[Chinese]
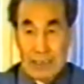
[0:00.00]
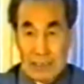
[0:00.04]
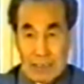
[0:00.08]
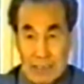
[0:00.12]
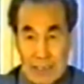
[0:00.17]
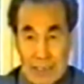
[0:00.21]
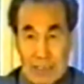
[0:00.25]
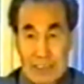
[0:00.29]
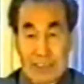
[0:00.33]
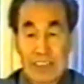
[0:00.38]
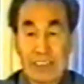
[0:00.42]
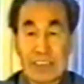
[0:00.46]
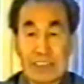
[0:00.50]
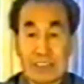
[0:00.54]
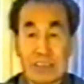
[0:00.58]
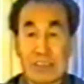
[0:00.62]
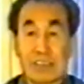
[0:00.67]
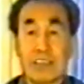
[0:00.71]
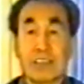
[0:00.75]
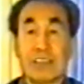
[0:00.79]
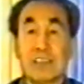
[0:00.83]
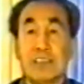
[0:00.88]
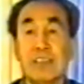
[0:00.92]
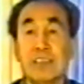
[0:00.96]
正常气
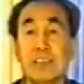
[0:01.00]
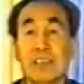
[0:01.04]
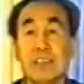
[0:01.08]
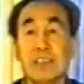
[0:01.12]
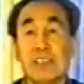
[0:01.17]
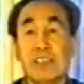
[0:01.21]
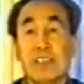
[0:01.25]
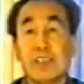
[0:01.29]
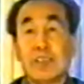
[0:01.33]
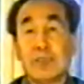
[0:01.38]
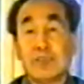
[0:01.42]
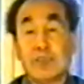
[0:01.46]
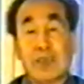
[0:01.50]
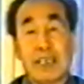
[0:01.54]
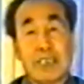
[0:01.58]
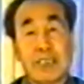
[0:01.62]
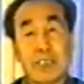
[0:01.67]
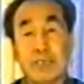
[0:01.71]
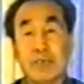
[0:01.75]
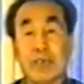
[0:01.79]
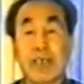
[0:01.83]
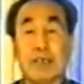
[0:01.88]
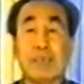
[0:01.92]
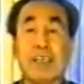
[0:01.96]
足了，别
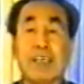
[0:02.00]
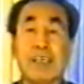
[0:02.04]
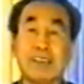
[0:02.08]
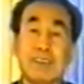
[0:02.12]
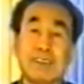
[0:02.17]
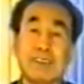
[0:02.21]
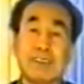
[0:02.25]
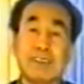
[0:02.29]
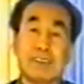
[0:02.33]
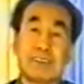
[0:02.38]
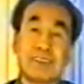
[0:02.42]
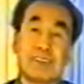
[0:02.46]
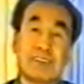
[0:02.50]
的病嘛，